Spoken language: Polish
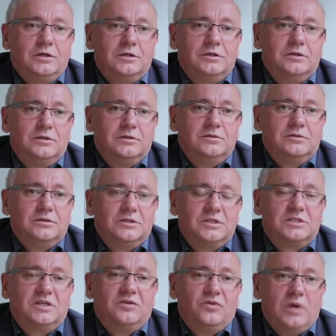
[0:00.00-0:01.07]
e,
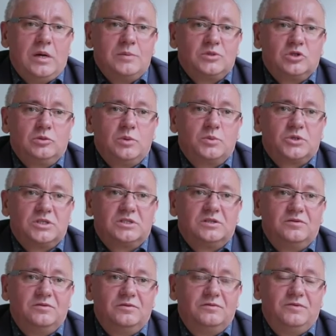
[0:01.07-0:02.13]
nie zdawałem sobie
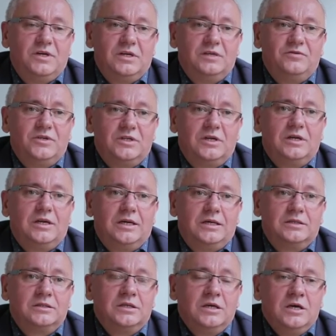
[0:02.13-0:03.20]
przez wiele, wiele
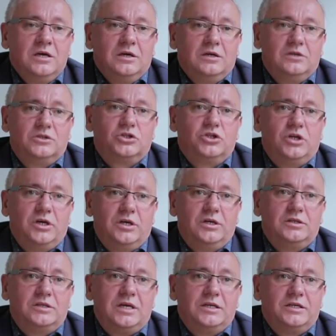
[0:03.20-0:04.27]
lat,
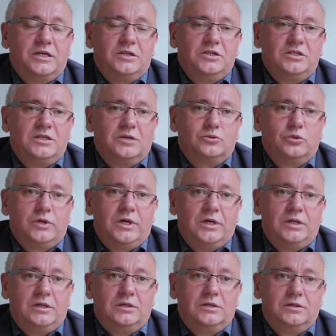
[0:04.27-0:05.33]
że ta granica,
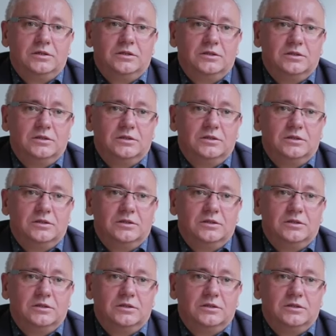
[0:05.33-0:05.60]
która e,